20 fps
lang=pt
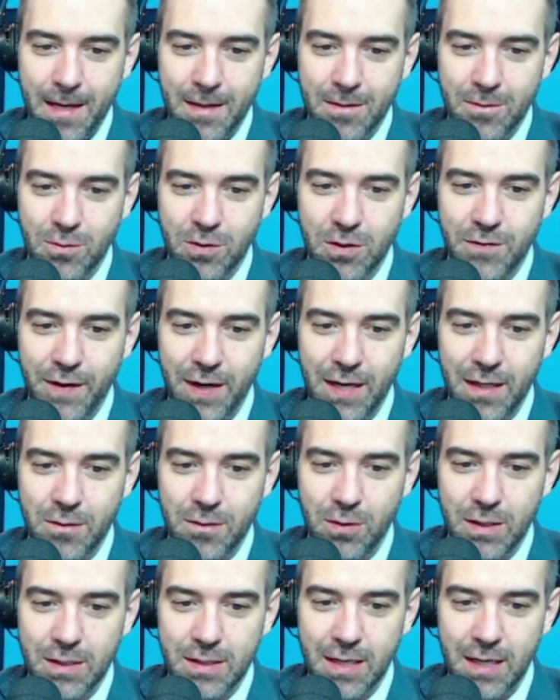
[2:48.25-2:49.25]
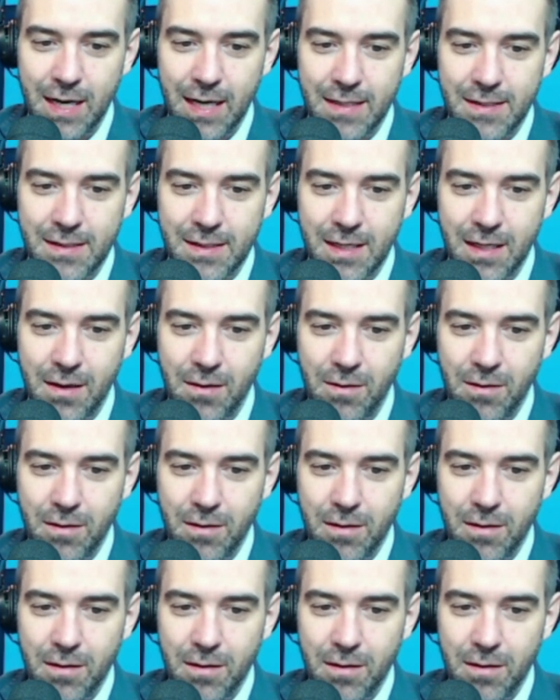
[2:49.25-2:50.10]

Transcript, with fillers: dos vereadores que lá estão